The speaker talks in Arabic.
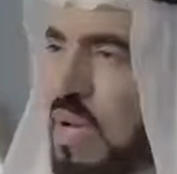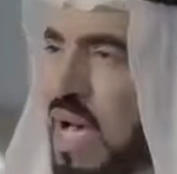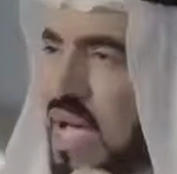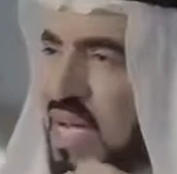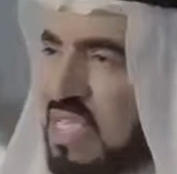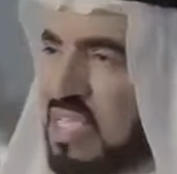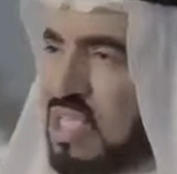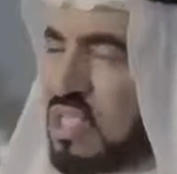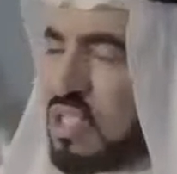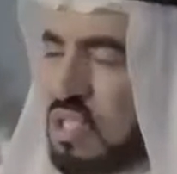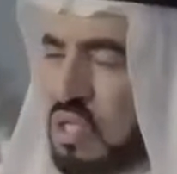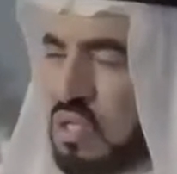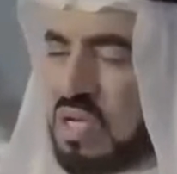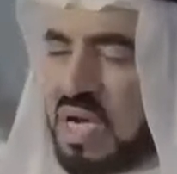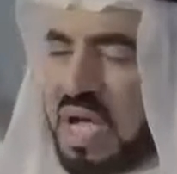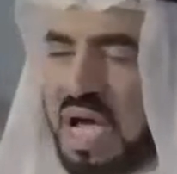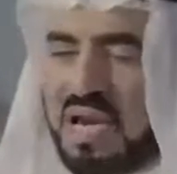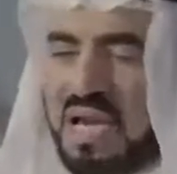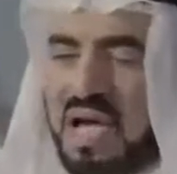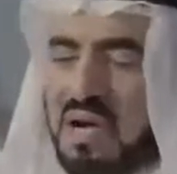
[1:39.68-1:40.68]
ويمارس
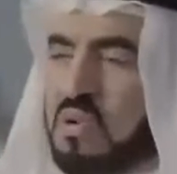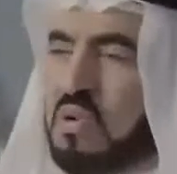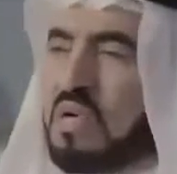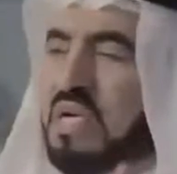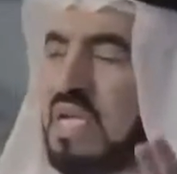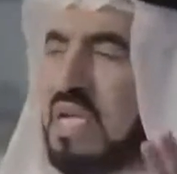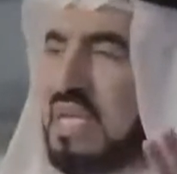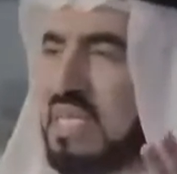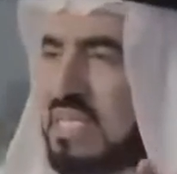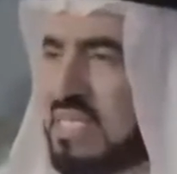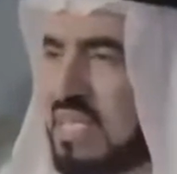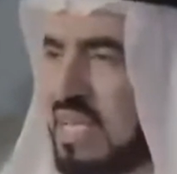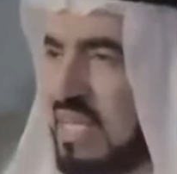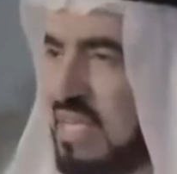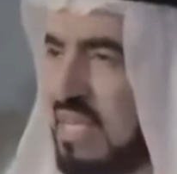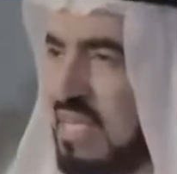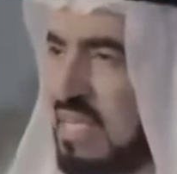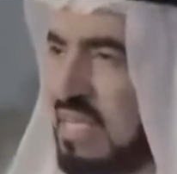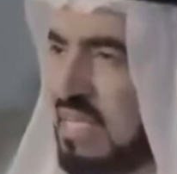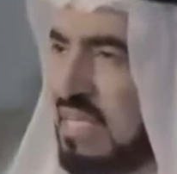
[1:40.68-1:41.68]
الشكر على كل
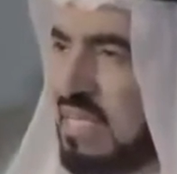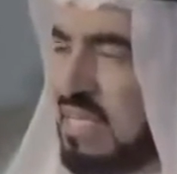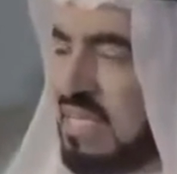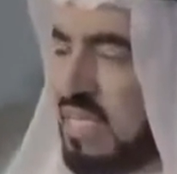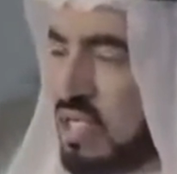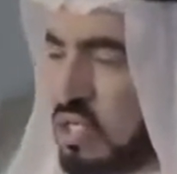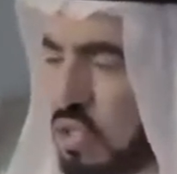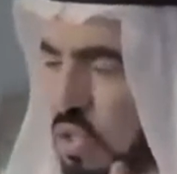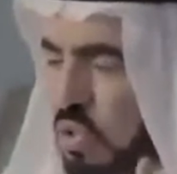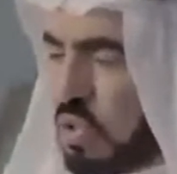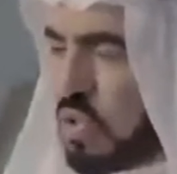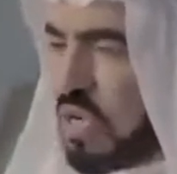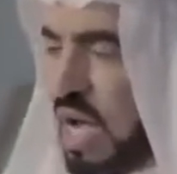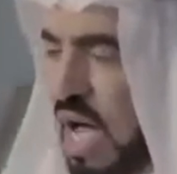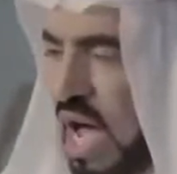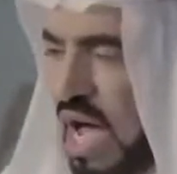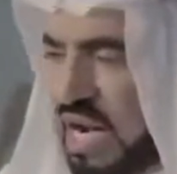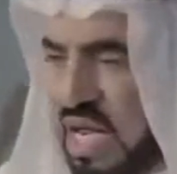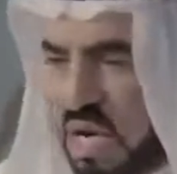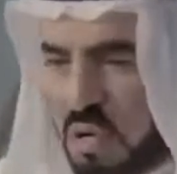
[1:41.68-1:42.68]
رزق اشكروا
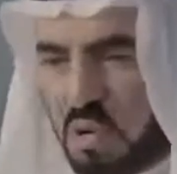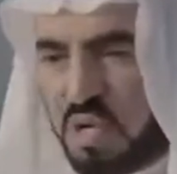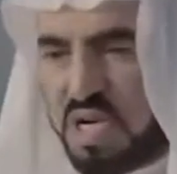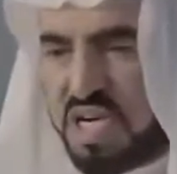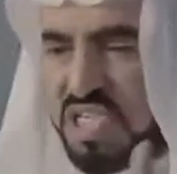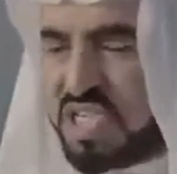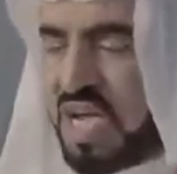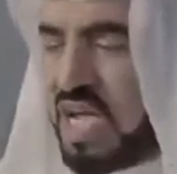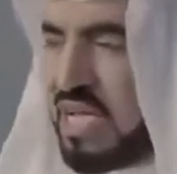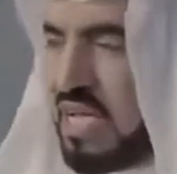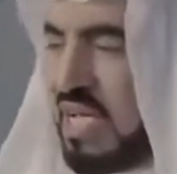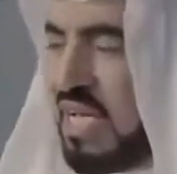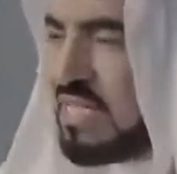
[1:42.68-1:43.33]
الله على كل